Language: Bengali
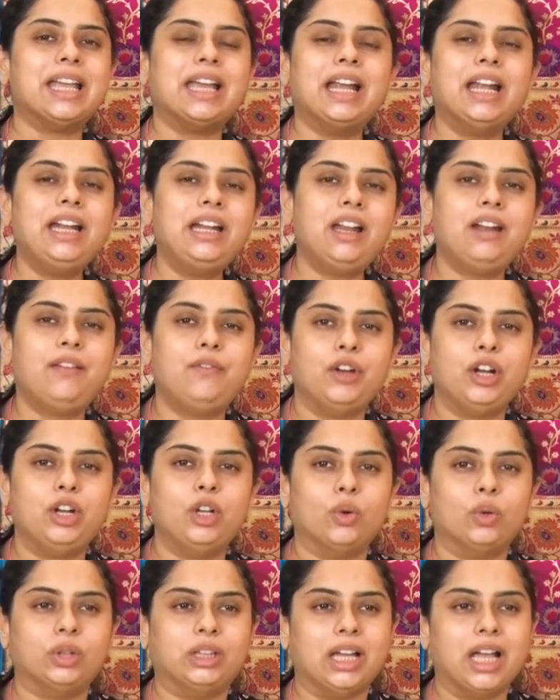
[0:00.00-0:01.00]
সেকেন্ডের
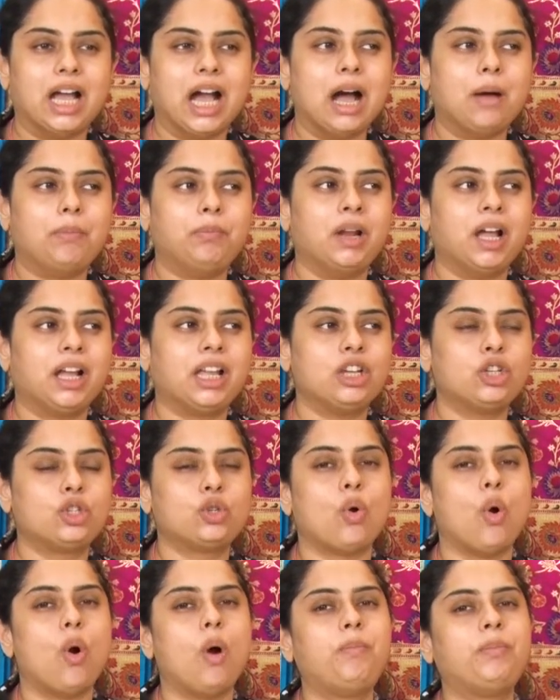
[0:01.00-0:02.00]
ভিডিওতে আপনাকে
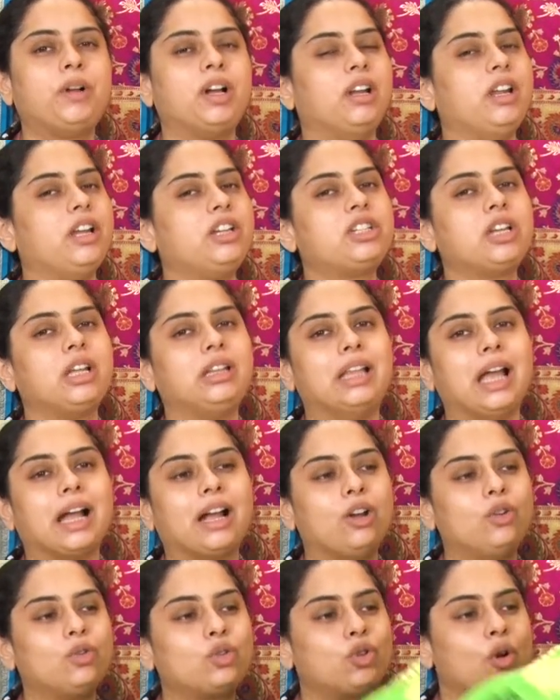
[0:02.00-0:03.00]
সব কালেকশান
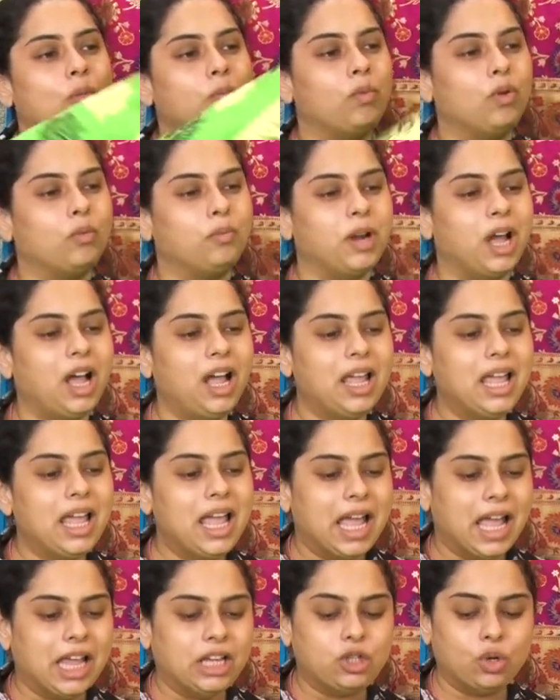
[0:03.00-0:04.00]
দেখানো সম্ভব না
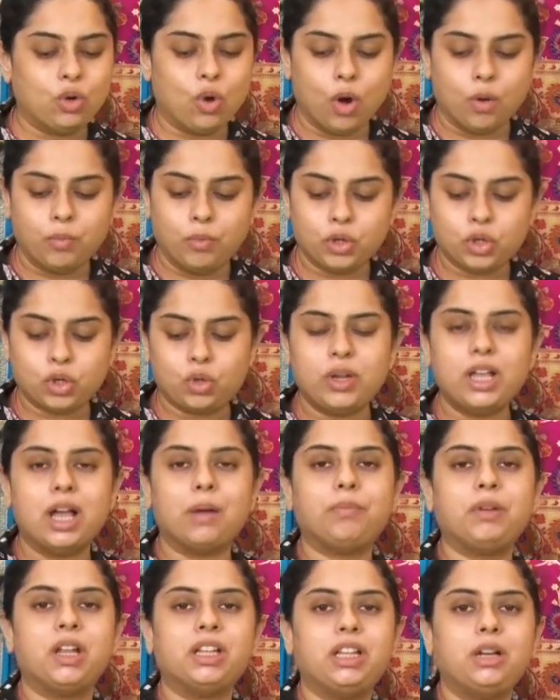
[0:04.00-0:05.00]
এর জন্য অবশ্যই
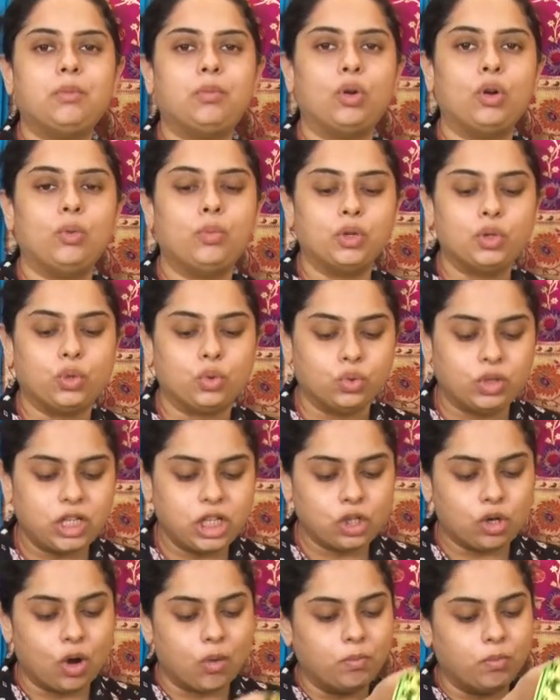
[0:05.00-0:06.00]
আপনাদের বলবো যদি
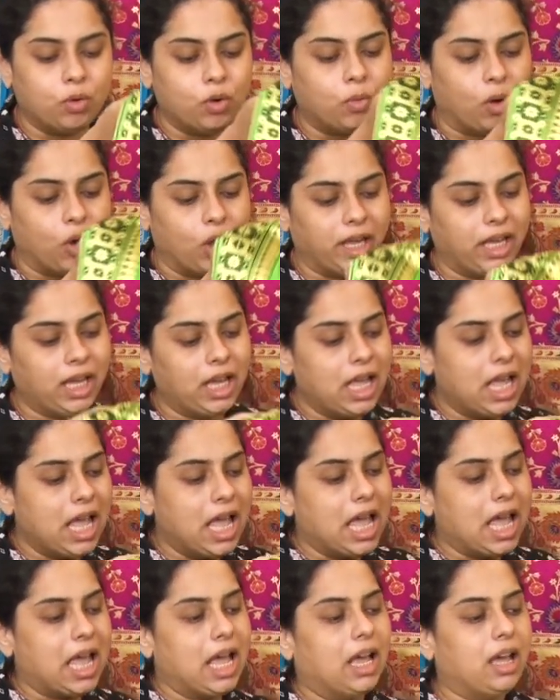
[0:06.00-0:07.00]
সম্ভব হয়
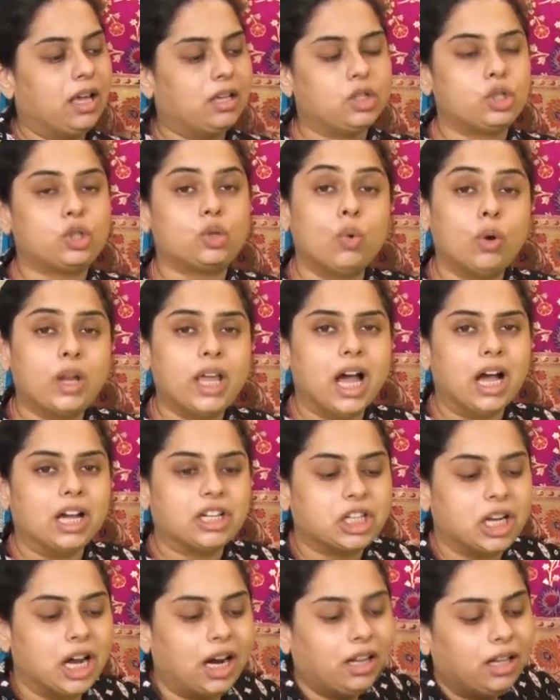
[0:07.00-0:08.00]
স্টোরে
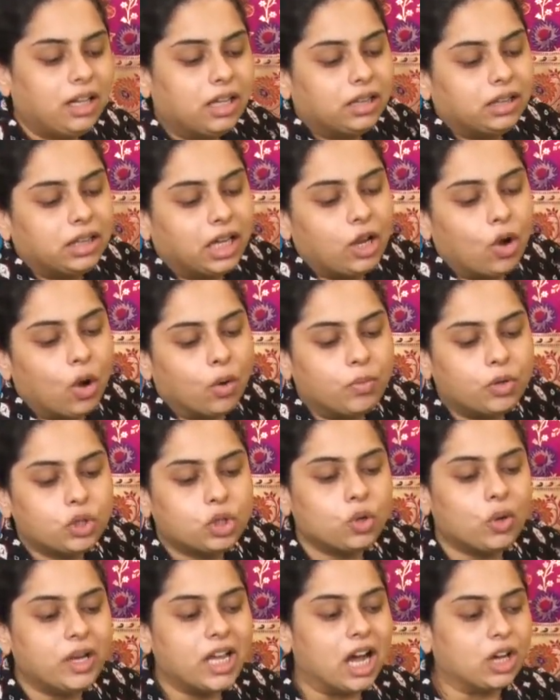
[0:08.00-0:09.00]
আসার তাহলে
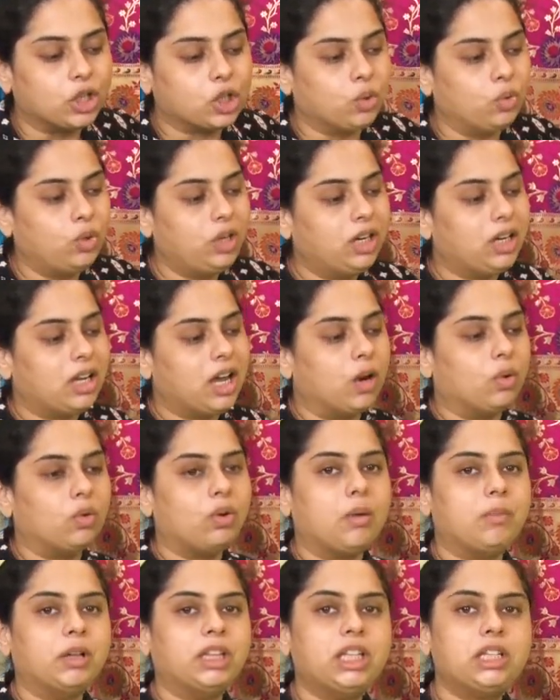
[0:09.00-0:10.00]
অবশ্যই আসুন কারণ
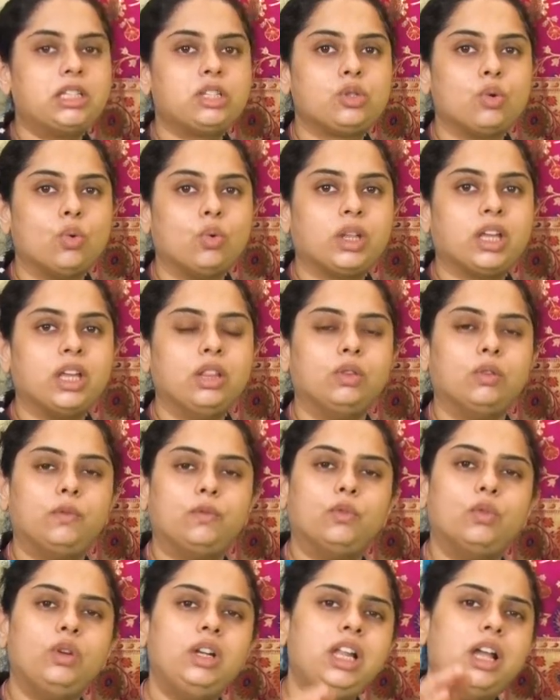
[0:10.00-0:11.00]
আমাদের স্টোর কিন্তু
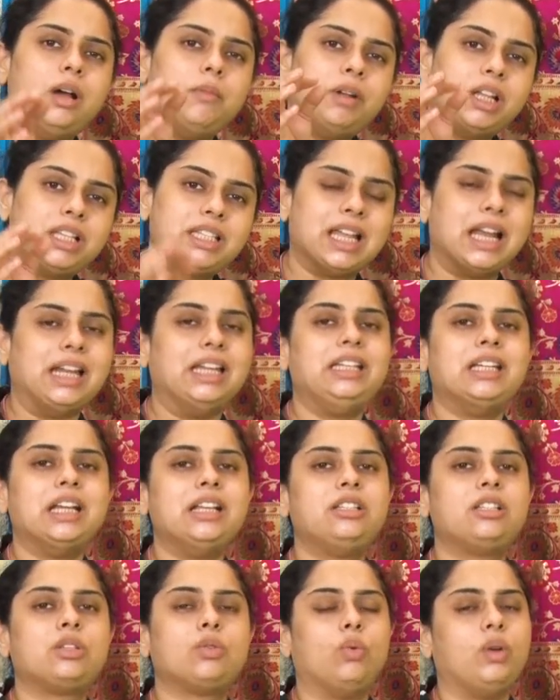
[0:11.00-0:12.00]
ফুললি আমরা
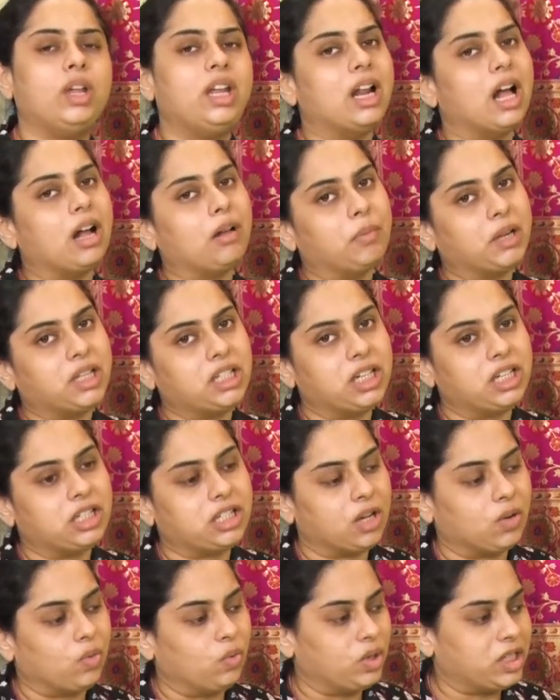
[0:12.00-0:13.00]
স্যানিটাইজ করেই রাখবার
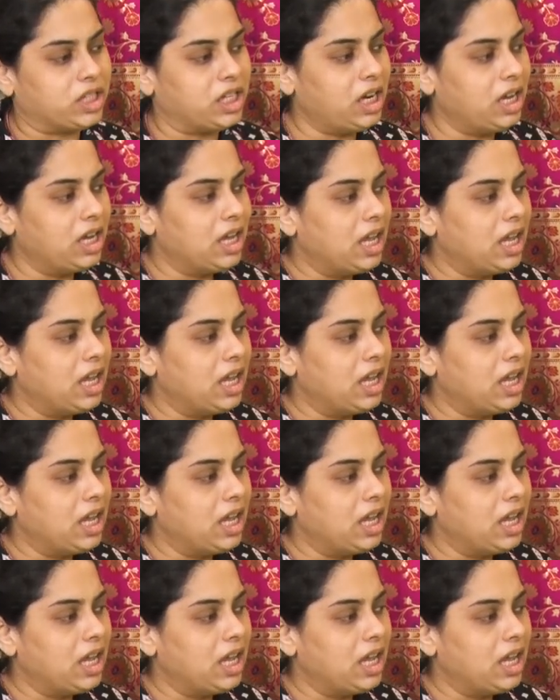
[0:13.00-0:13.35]
চেষ্টা করছি